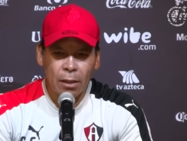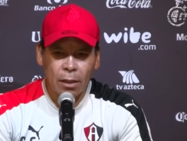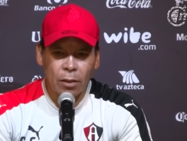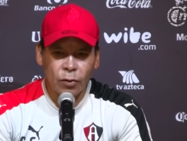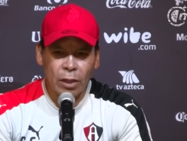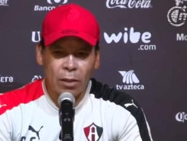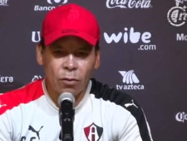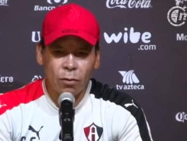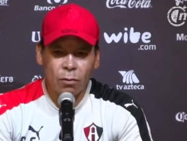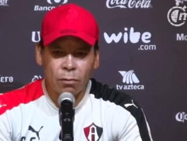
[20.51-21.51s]
que lo
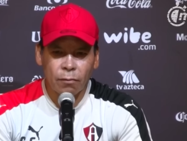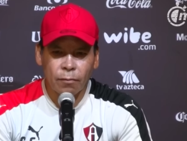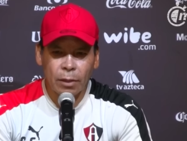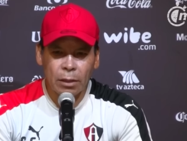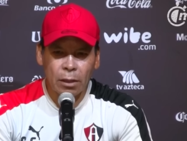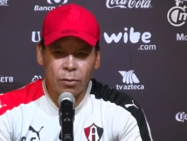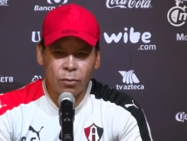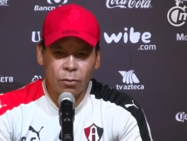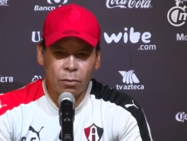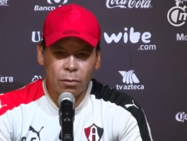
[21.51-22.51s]
saco
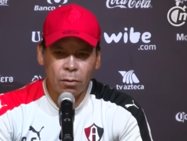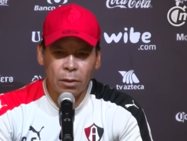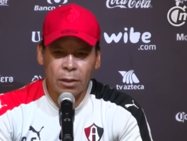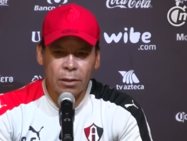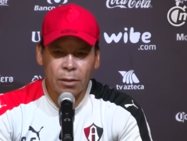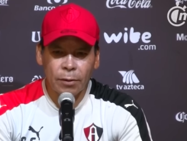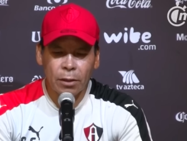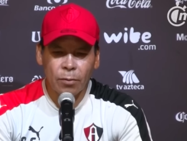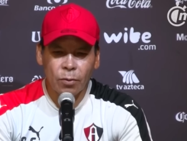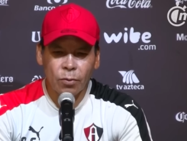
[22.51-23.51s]
faltando 15,
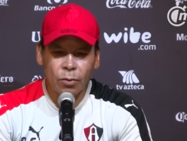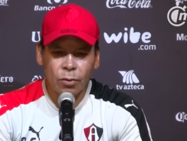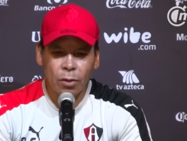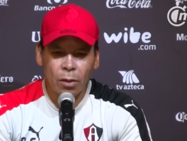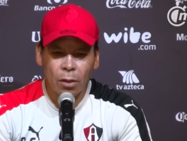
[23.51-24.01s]
20 minutos